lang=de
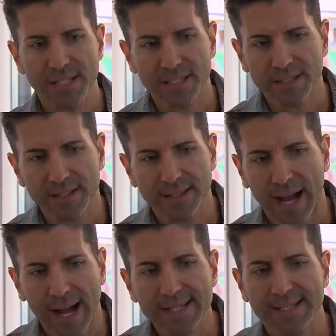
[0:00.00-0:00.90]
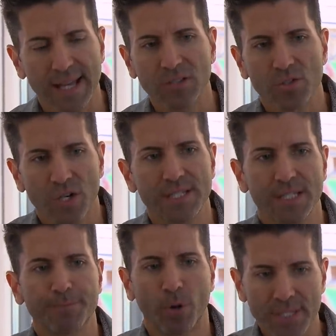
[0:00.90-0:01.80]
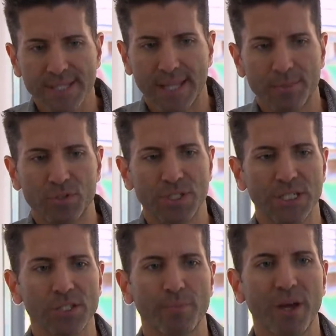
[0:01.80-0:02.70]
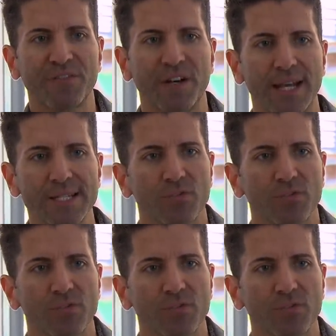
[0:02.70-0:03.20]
nicht, der Arzt sagt, du sollst nicht putzen, damit du dich nicht noch mehr verletzt.